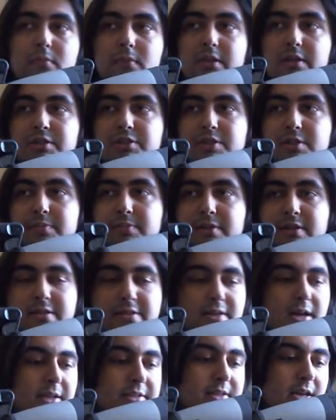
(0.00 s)
Şimdi
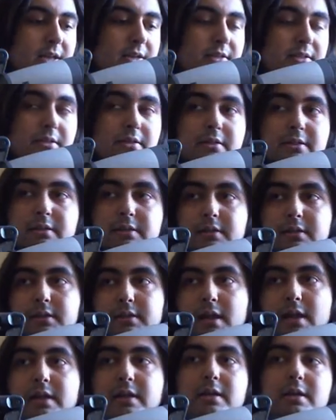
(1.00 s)
zaten e,
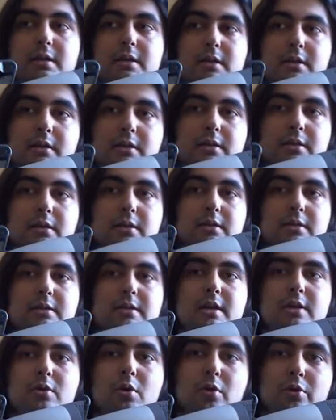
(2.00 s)
yani e,
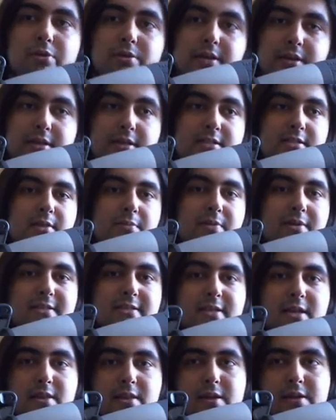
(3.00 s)
yeni oyunları izlemek
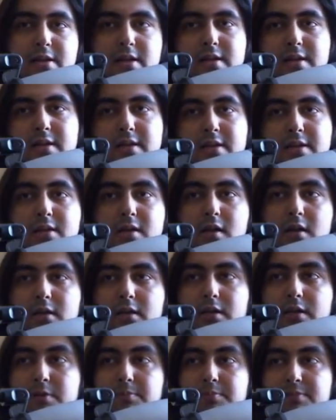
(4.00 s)
isteyenler gene yeni kanala
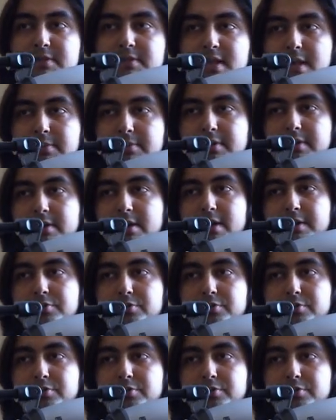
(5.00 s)
gelip izleyebilirler.